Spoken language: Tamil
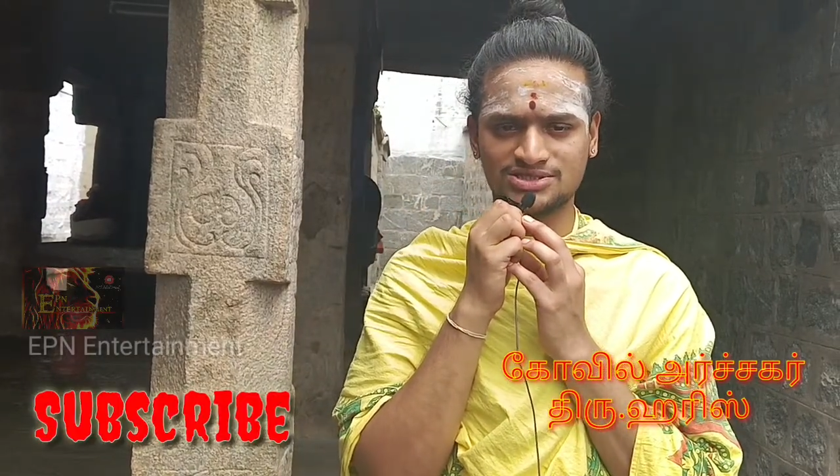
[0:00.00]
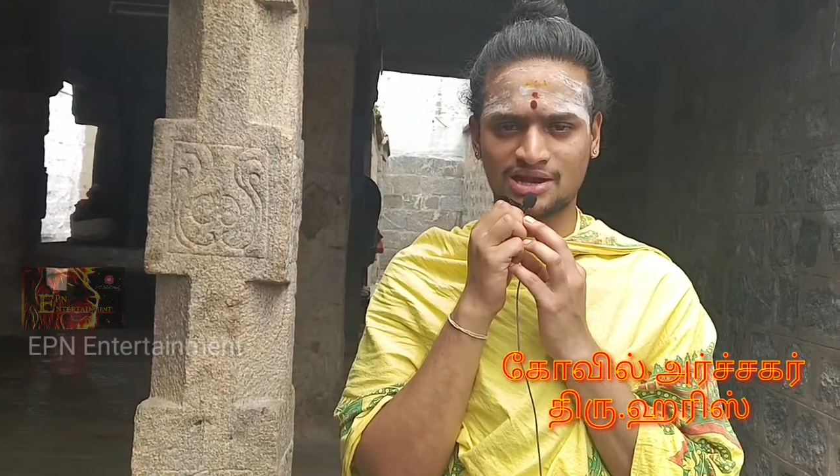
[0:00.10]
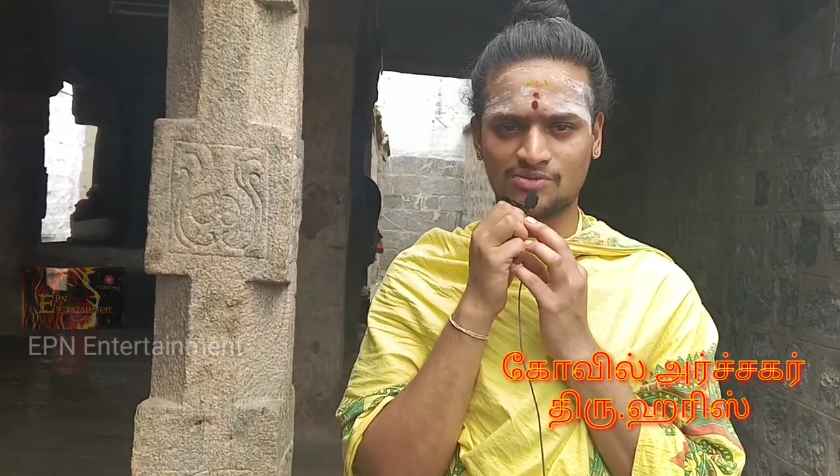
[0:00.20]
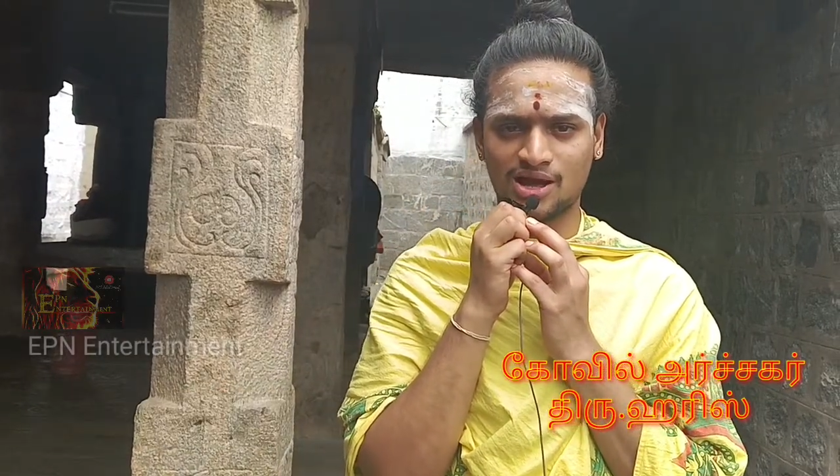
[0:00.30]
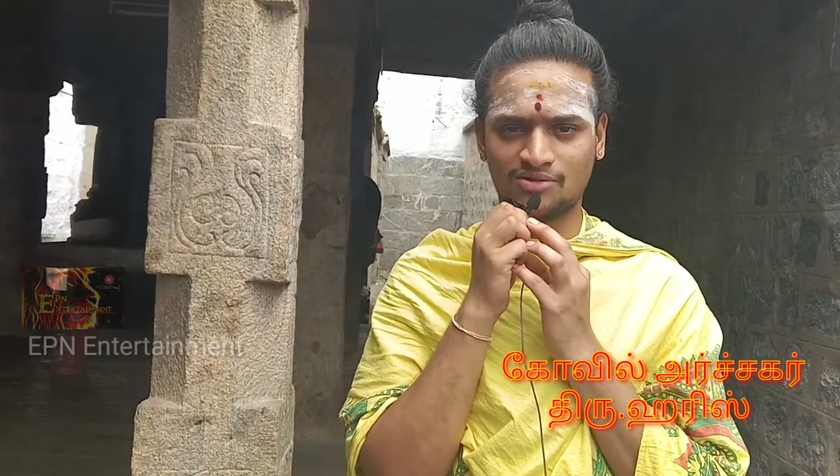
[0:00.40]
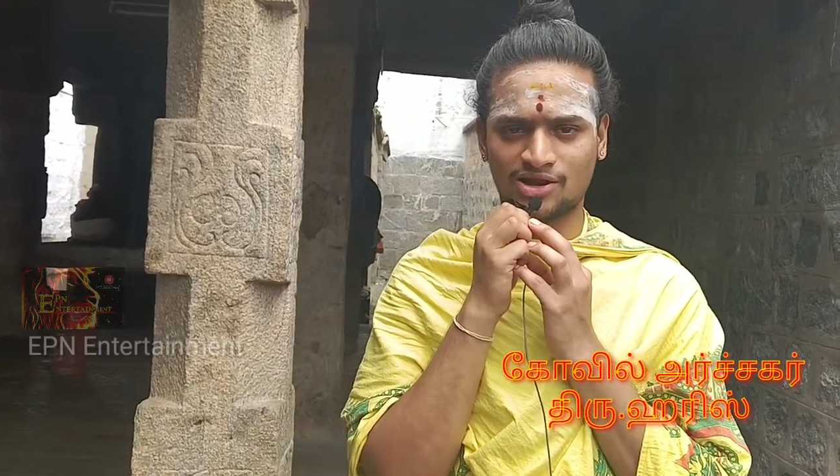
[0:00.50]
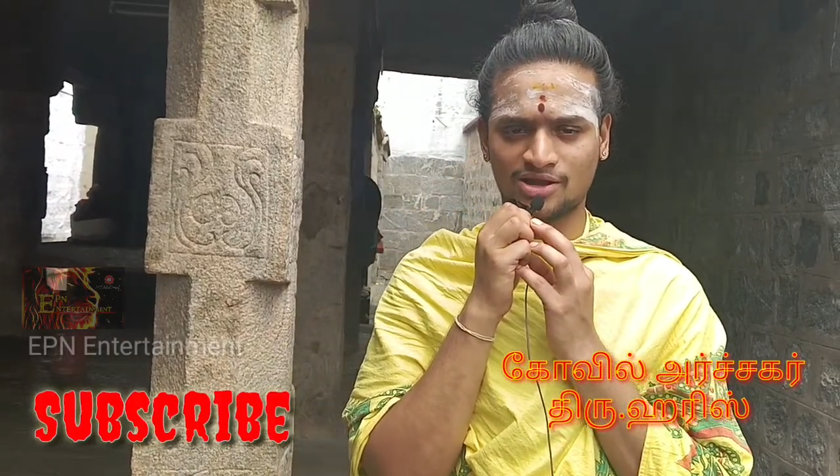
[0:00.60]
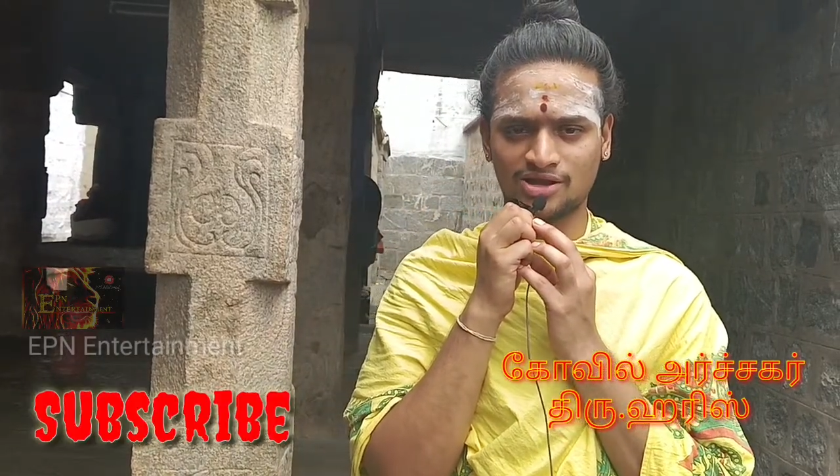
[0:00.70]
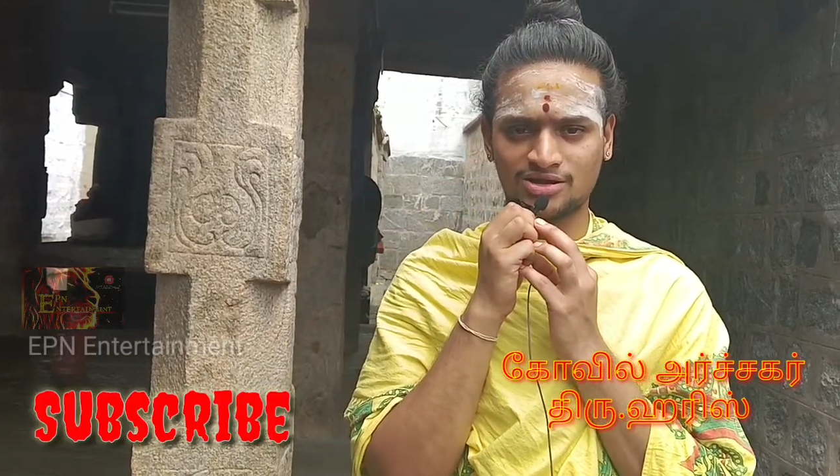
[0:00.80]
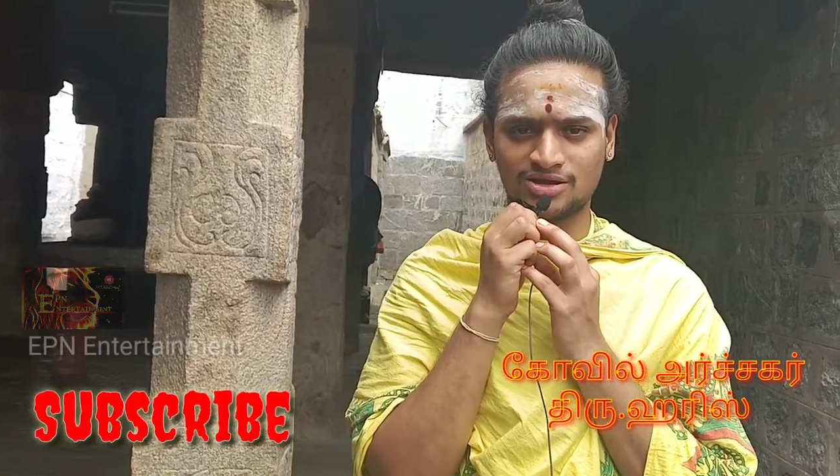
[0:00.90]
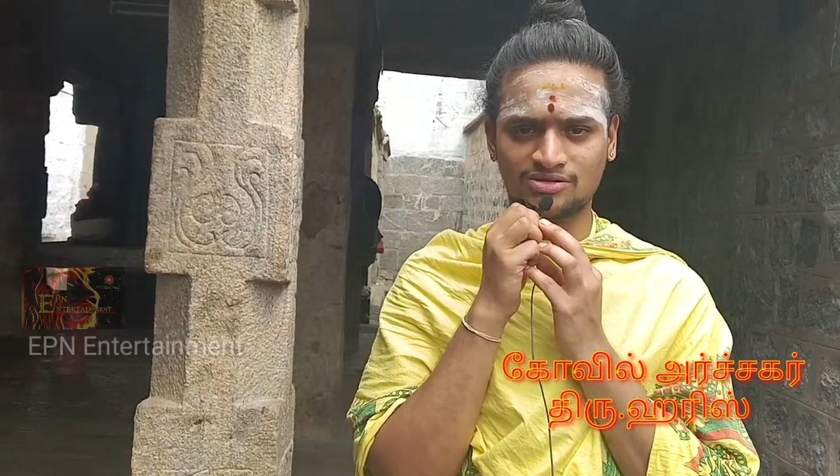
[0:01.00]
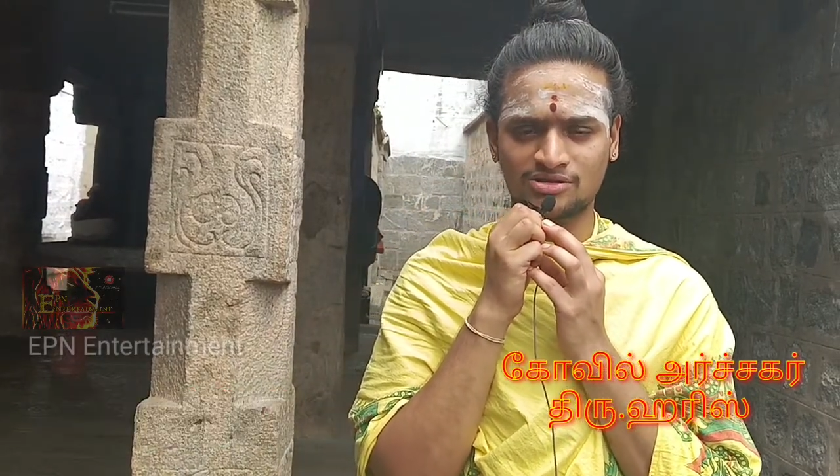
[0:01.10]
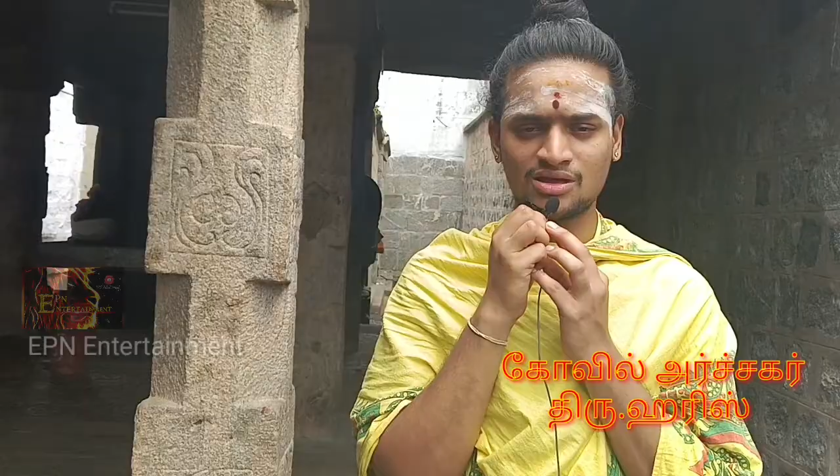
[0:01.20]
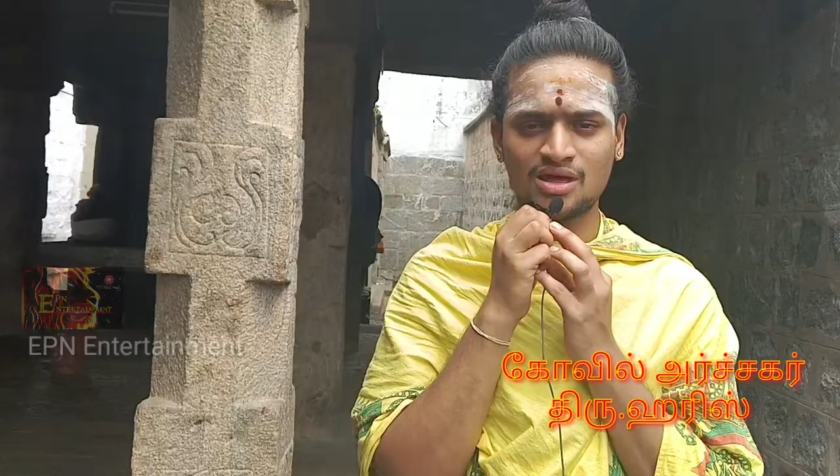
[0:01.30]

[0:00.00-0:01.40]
ஸ்தலமாக விளங்குகின்றது